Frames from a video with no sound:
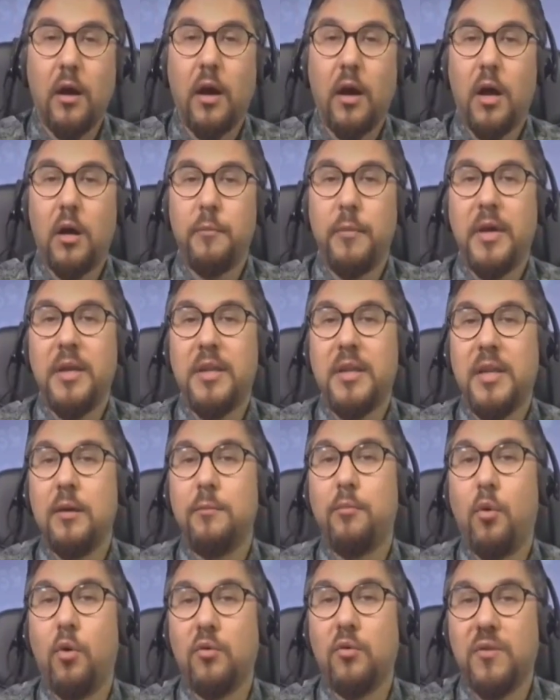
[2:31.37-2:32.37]

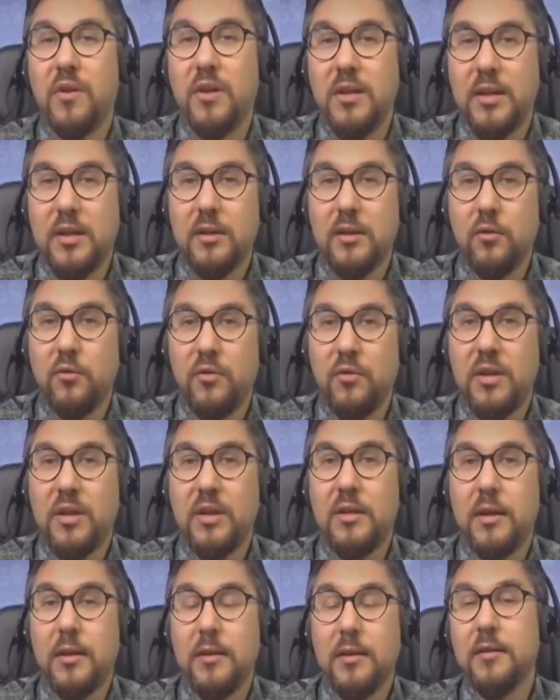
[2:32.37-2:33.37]
ABD borsaları
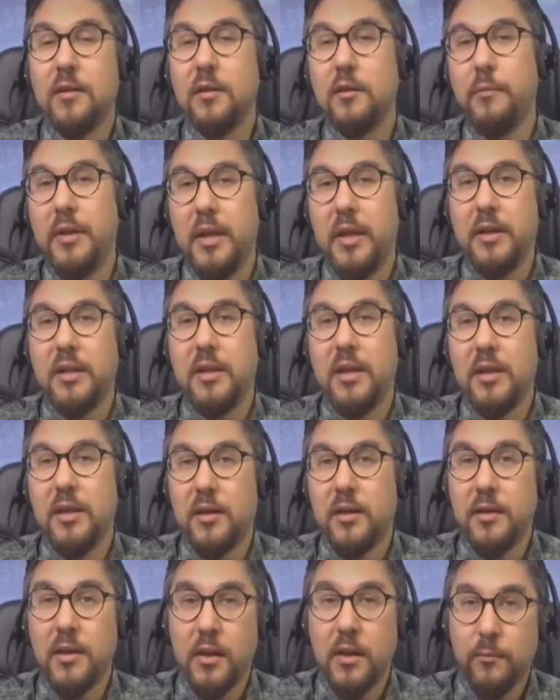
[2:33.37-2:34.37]
üzerinde nasıl bir etki
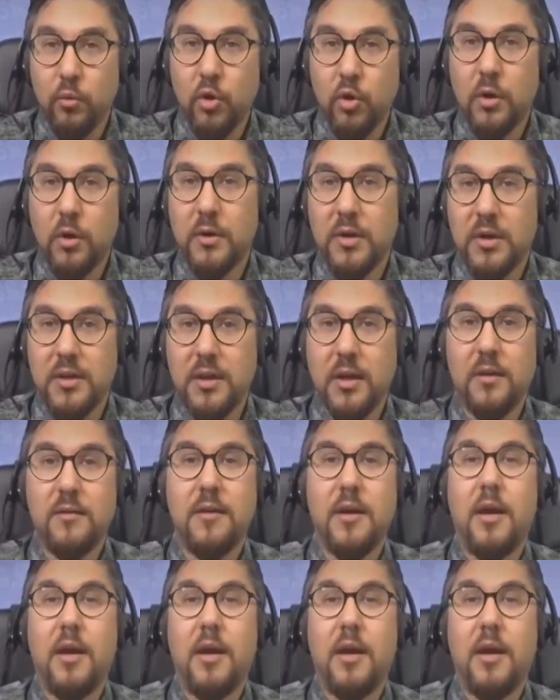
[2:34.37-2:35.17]
yaratacak buna bakacağız.